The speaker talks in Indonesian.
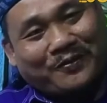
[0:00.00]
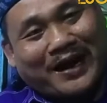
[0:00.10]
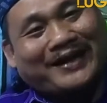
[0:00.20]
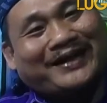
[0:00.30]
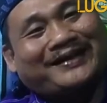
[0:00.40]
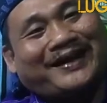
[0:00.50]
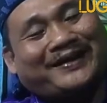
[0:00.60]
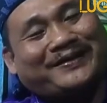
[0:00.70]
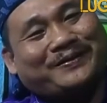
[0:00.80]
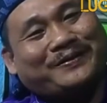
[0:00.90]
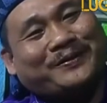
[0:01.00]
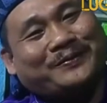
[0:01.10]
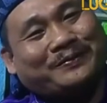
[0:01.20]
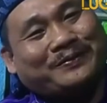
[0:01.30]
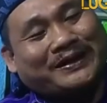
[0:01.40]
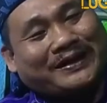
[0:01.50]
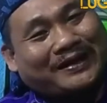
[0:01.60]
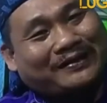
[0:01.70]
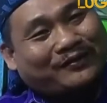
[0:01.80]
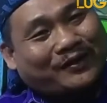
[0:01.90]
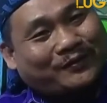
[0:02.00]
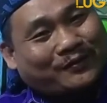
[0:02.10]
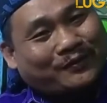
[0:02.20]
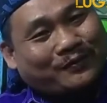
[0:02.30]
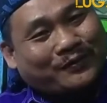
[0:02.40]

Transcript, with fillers: baik yaitu memberikan suatu